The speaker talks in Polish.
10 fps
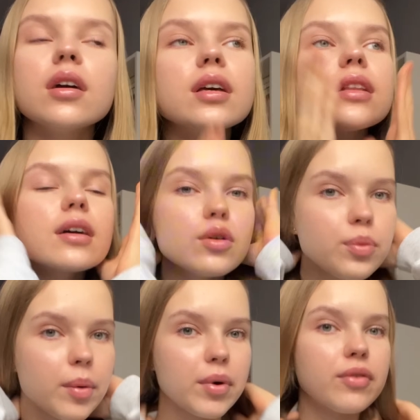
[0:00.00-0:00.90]
Jednak
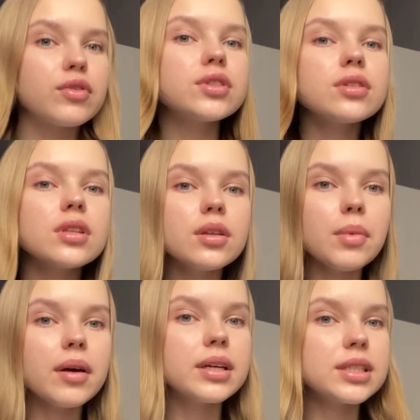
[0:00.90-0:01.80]
lubię moje włosy. Ostatnio
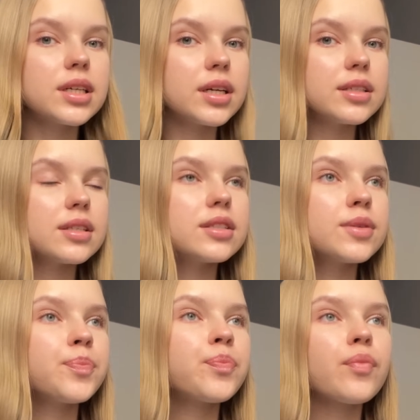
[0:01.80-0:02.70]
miałam jakiś kryzys
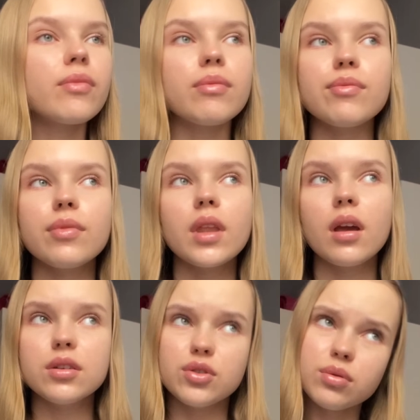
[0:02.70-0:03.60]
mm,
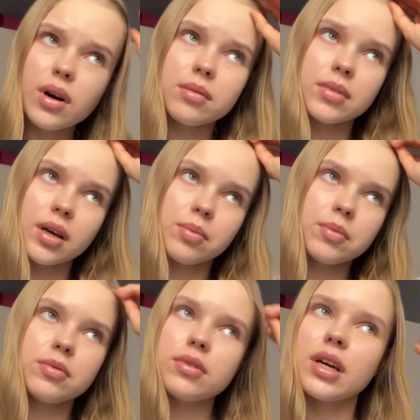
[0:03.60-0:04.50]
i czułam jakby
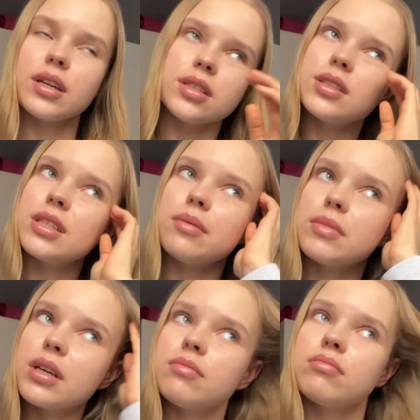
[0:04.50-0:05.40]
były jakieś
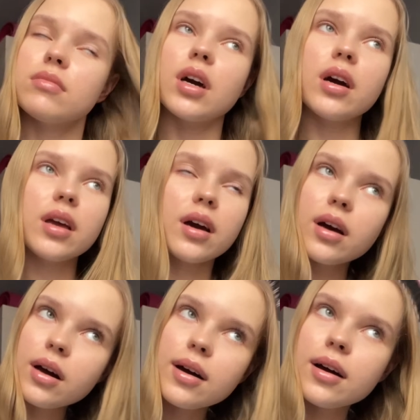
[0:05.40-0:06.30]
ciemne, a
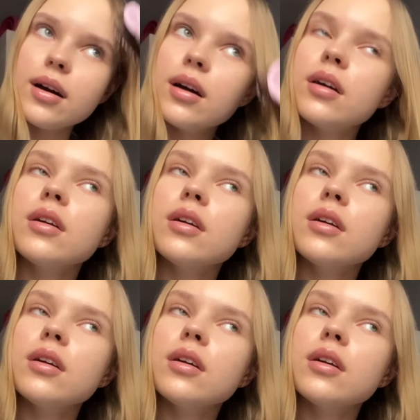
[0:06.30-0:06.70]
ja